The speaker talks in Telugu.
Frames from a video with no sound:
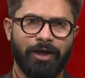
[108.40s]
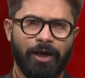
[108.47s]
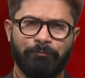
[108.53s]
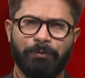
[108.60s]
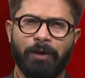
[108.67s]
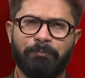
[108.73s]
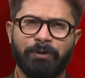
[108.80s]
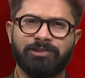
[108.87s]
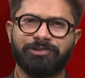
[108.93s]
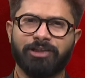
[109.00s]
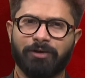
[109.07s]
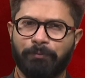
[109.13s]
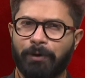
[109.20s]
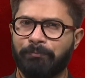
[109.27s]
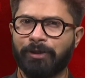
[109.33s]
పీపుల్స్
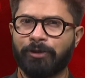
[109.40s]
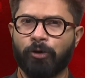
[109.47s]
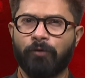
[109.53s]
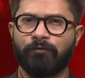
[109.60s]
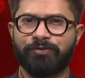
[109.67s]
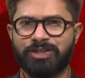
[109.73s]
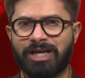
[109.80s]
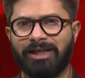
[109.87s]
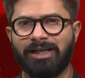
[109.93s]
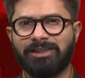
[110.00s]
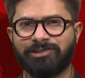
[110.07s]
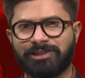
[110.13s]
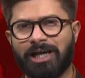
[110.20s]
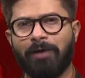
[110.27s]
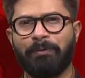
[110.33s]
రిపబ్లిక్ ఆఫ్ చైనా
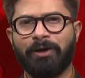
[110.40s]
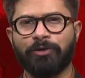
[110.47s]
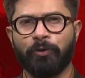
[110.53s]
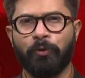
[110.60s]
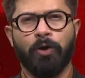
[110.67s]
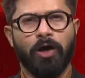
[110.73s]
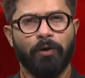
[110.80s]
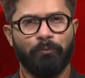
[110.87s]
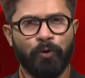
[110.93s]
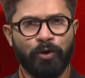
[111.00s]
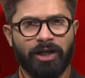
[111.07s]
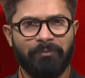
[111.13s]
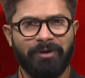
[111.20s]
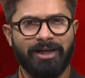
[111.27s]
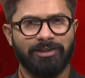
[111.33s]
స్థాపనకు
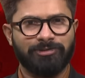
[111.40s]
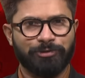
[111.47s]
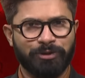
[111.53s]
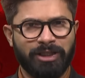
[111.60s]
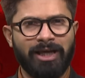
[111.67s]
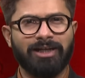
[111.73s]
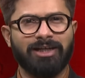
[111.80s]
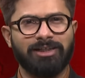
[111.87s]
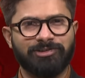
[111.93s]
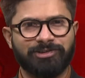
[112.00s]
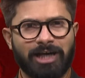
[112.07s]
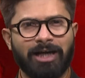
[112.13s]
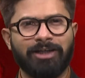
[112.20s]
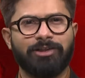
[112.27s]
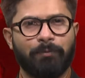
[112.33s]
మూలమైన సుదీర్ఘ
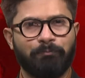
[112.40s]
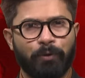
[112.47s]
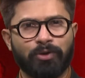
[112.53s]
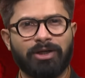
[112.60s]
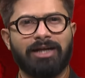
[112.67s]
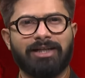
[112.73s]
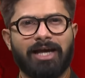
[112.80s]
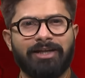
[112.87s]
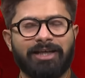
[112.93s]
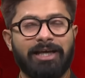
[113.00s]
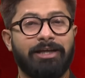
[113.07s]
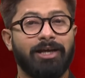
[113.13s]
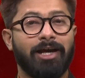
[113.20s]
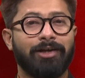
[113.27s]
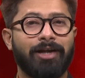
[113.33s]
సాయుధ పోరాటానికి
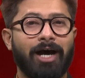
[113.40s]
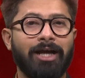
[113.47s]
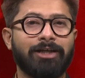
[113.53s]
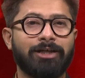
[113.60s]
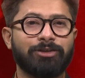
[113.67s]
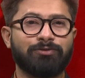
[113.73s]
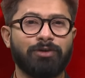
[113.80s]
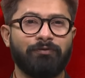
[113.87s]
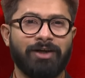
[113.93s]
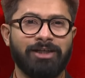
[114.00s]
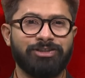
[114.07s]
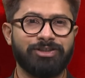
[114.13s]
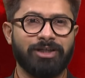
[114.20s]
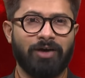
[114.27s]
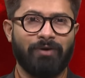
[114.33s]
నాయకత్వం
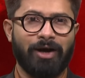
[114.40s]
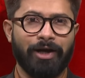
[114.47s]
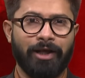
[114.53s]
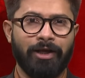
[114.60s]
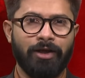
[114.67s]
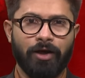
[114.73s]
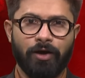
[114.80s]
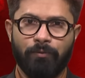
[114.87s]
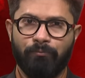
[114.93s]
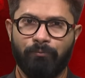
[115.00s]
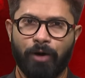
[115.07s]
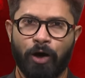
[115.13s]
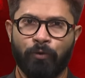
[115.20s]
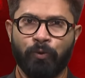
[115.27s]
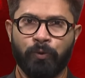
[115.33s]
వహించిన వాడే
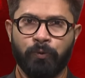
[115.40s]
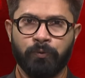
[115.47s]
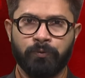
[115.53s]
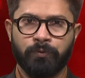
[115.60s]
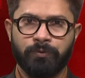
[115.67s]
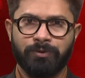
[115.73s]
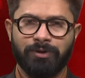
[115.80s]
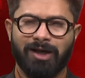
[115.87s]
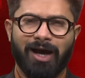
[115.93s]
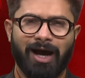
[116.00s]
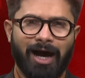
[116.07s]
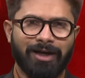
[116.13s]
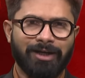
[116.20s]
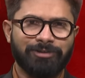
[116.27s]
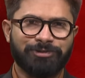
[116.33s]
మావో
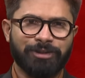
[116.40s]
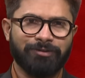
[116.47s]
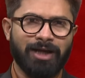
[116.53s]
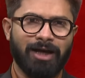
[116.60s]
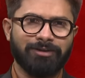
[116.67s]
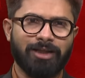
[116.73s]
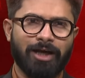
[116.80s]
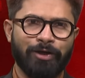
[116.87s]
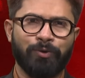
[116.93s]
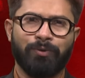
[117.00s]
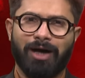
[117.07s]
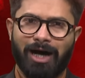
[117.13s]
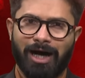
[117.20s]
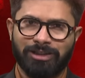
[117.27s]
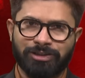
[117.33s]
ఆయన సిద్ధాంతాలను
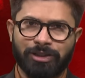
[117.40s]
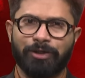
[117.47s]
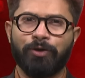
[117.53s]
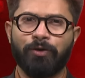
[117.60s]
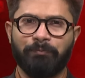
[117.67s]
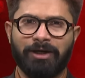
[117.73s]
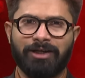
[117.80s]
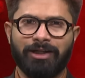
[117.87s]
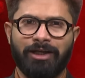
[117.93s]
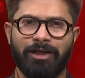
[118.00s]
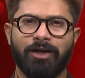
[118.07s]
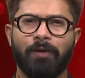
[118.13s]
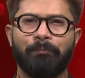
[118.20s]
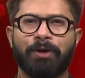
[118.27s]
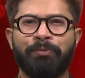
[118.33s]
ఆచరణలో పెట్టి
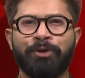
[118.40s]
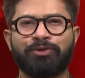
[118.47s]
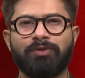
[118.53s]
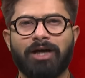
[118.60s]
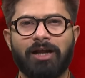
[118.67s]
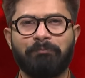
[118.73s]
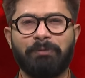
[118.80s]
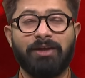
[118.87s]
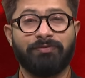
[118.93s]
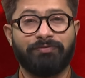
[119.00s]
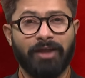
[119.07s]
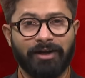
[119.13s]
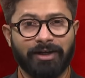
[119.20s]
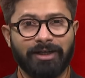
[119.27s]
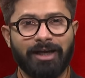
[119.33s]
ప్రభుత్వాలపై
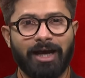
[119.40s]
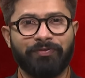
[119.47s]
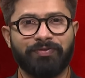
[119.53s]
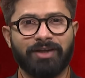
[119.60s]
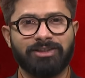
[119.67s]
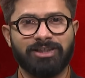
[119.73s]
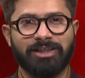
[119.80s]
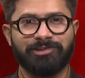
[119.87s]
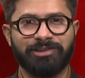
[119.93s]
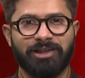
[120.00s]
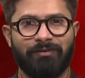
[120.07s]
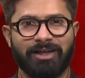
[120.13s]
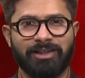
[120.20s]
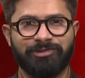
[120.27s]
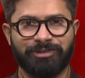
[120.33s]
దండయాత్ర చేసిన
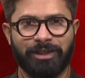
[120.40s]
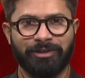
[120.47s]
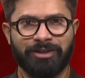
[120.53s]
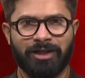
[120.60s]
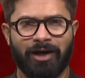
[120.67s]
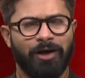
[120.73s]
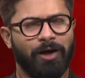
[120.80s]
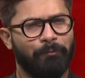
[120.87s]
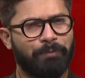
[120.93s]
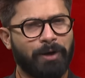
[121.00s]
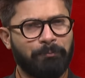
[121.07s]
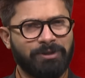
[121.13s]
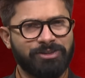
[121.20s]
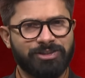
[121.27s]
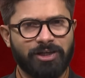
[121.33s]
వారి సంఖ్య
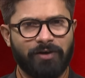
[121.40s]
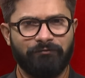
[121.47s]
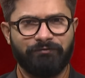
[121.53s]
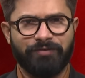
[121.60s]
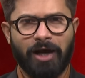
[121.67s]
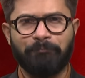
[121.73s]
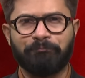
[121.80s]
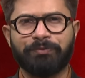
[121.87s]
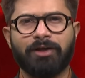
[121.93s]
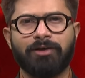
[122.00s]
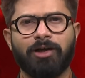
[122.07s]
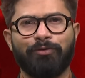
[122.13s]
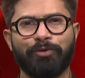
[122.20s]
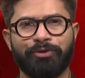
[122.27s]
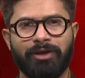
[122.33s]
ప్రపంచ
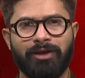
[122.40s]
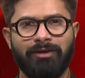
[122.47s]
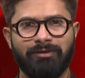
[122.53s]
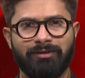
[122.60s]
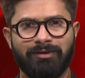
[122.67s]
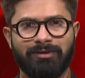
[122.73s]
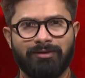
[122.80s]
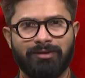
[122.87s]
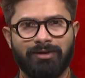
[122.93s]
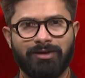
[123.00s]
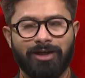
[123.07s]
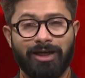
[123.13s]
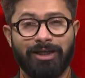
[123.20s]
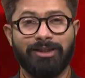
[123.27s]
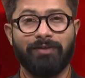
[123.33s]
వ్యాప్తంగా ఉంది ఇది